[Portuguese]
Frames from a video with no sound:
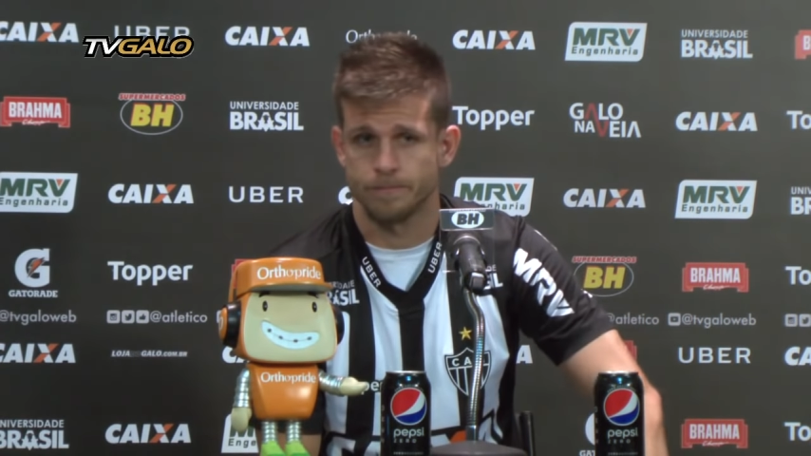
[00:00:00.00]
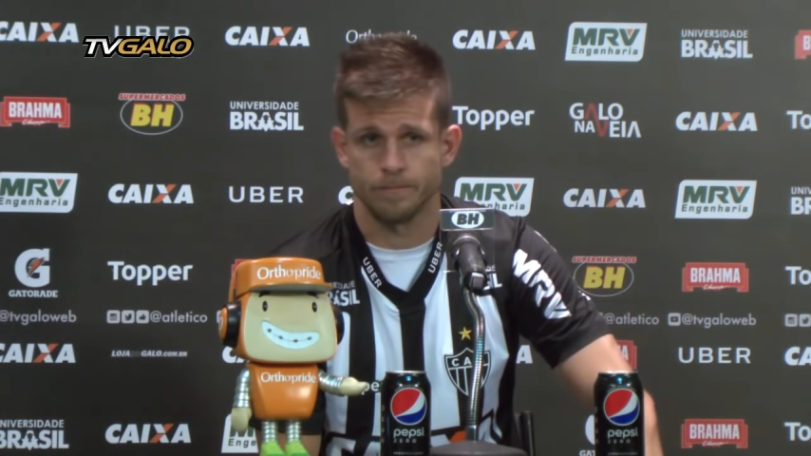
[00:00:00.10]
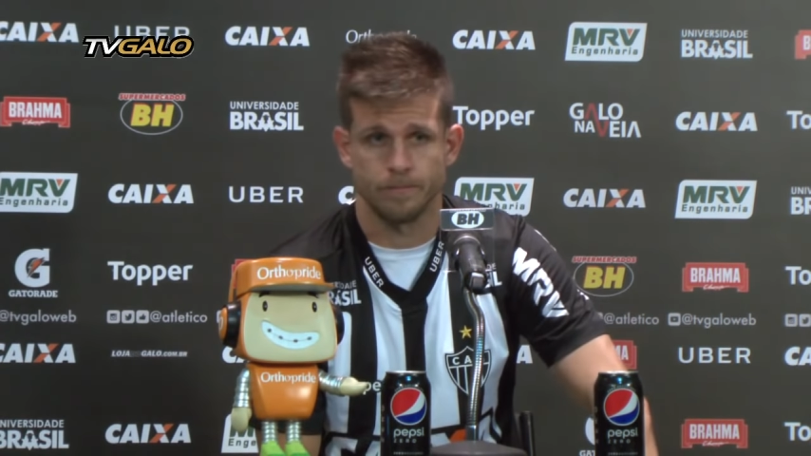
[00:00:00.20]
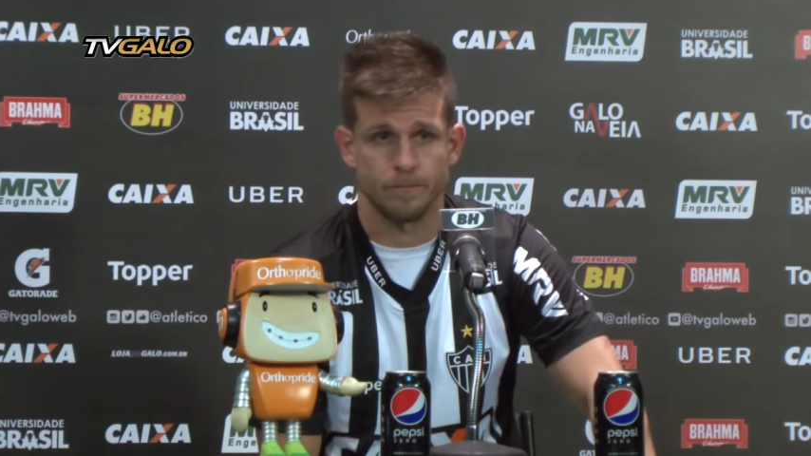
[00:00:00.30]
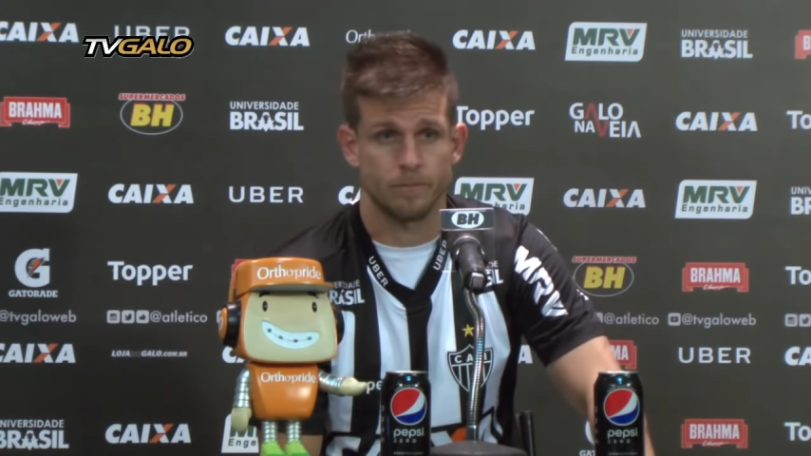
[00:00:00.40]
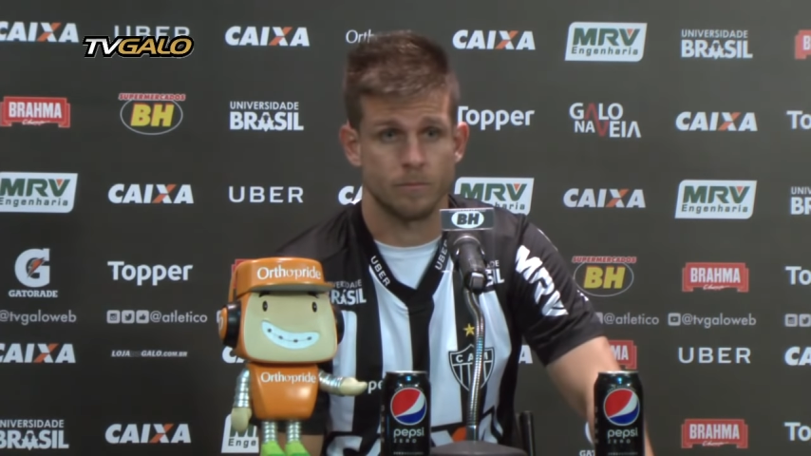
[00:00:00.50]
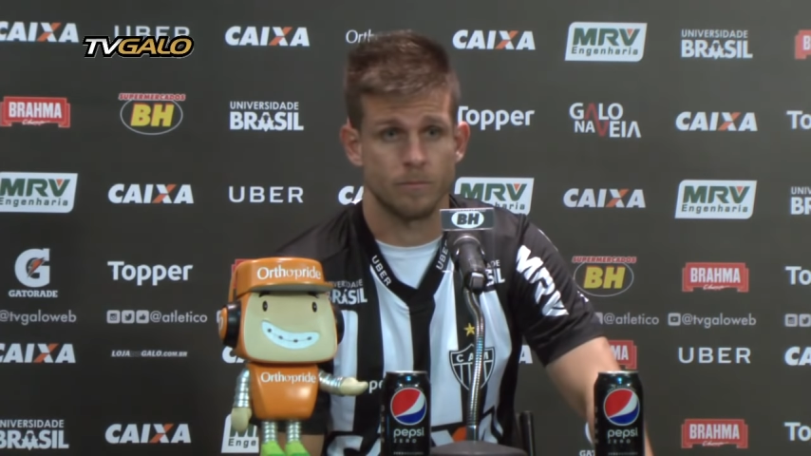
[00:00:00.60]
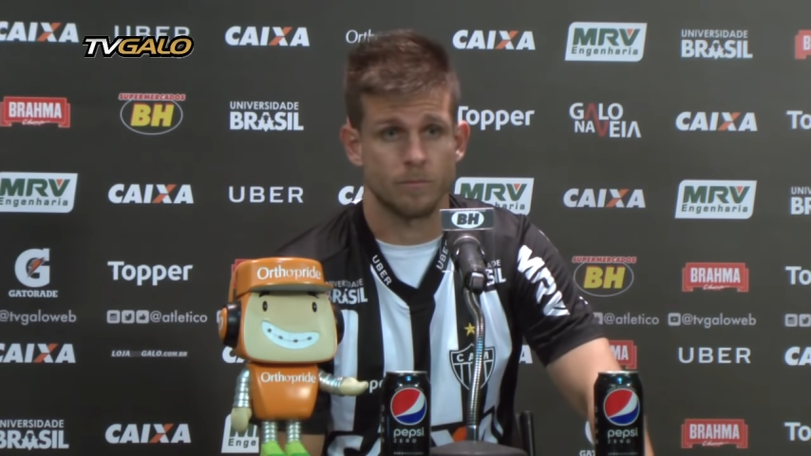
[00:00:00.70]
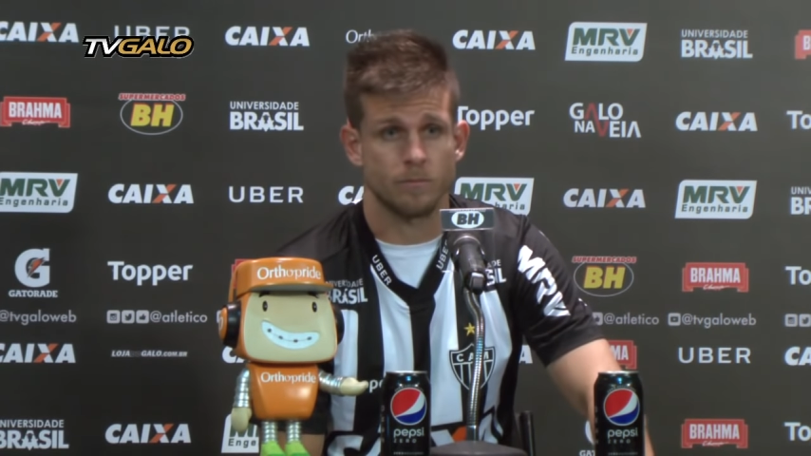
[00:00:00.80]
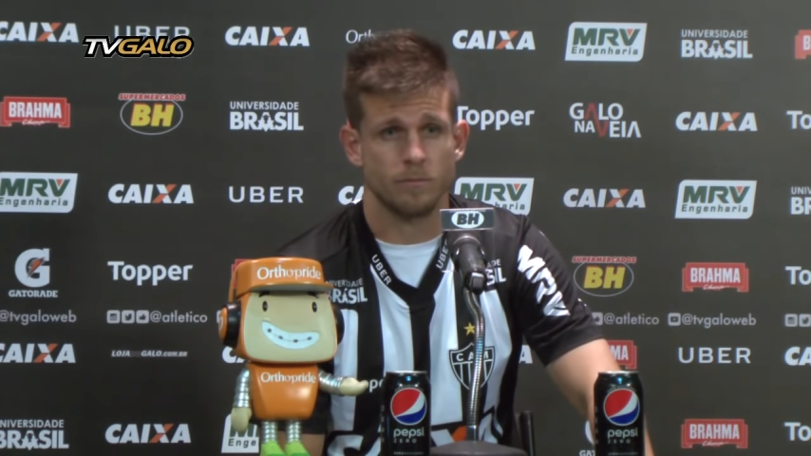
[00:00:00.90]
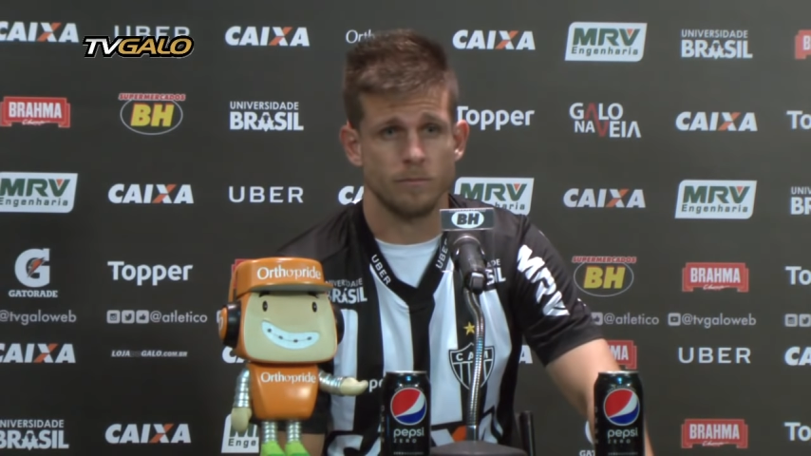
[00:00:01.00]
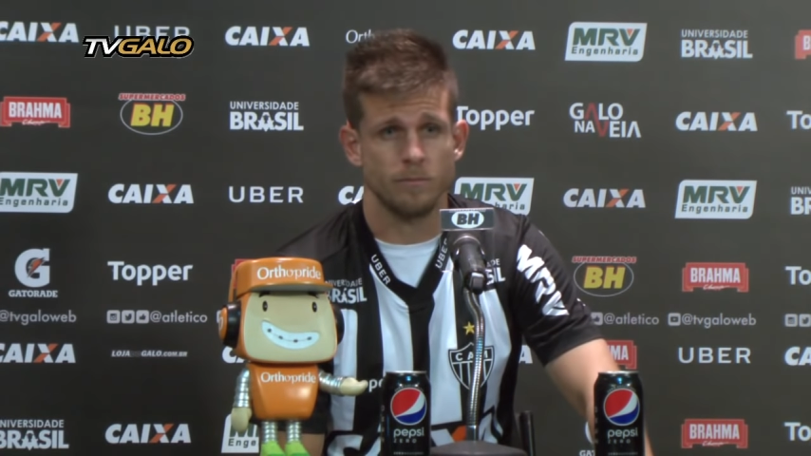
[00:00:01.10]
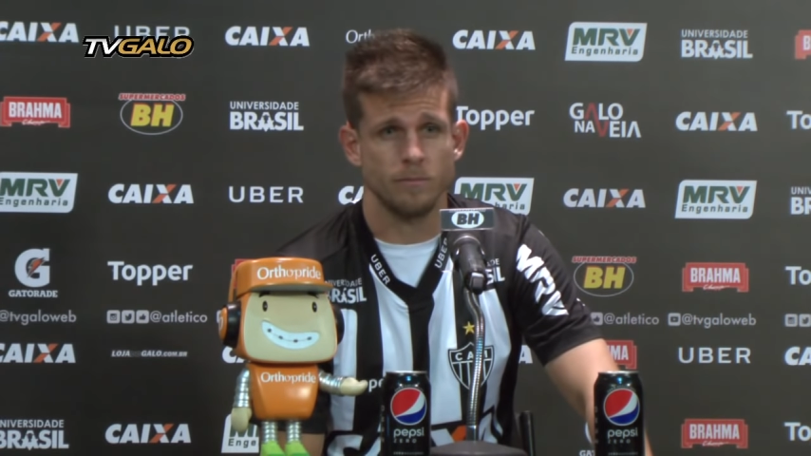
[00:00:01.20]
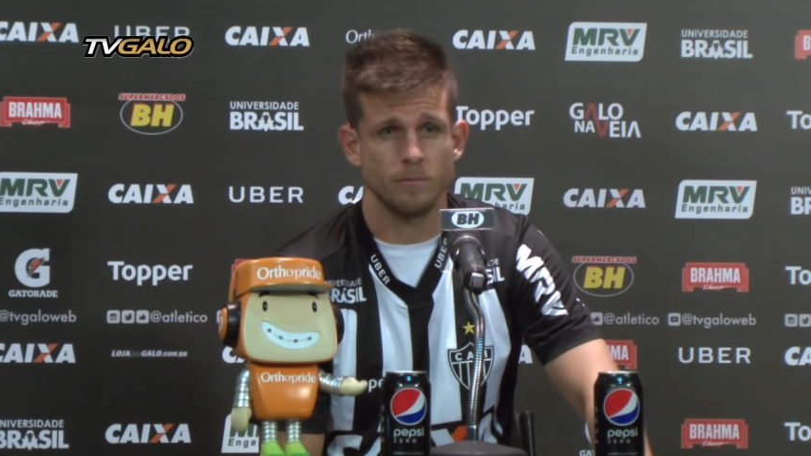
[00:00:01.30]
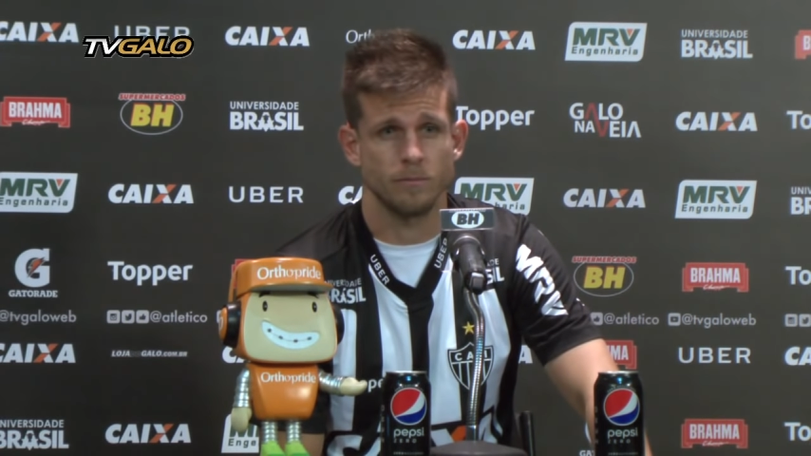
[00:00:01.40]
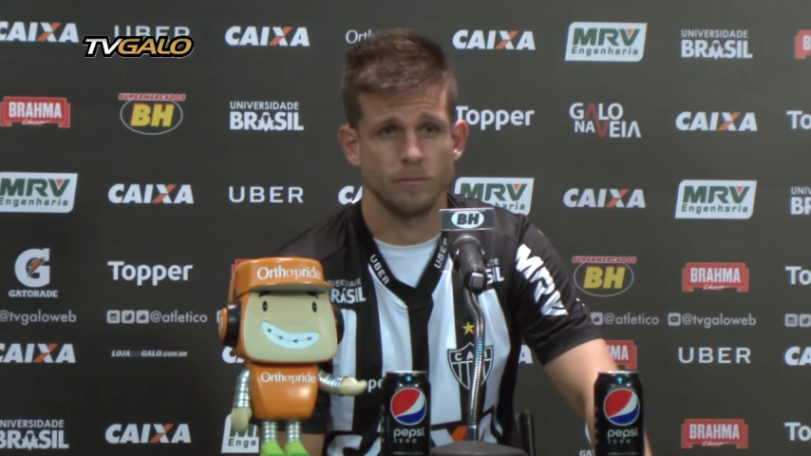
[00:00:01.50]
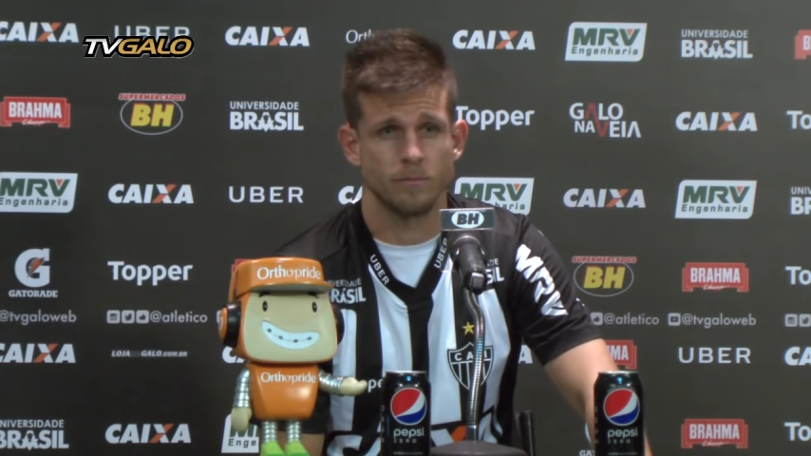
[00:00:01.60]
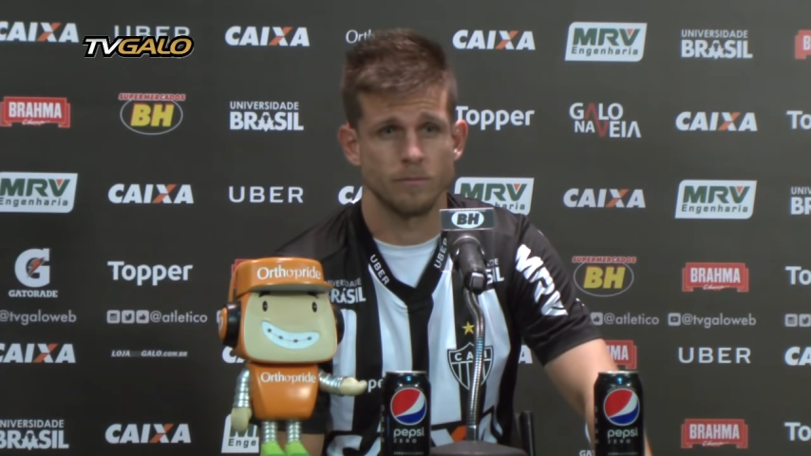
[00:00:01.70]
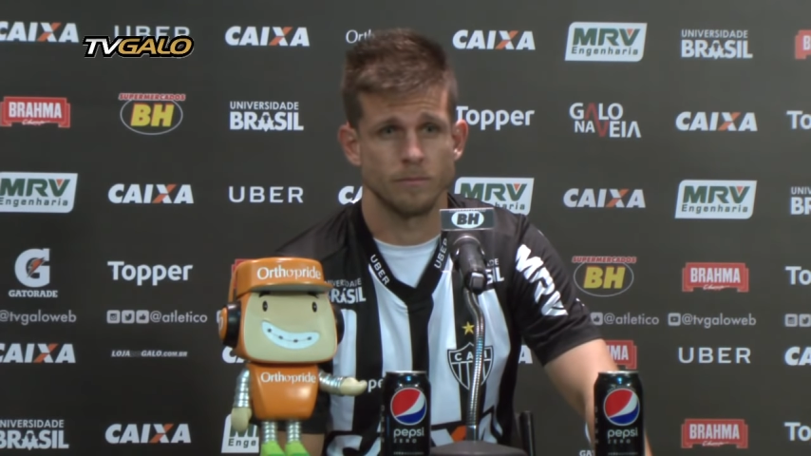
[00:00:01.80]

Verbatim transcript: O Matheus, é pouco tempo, né?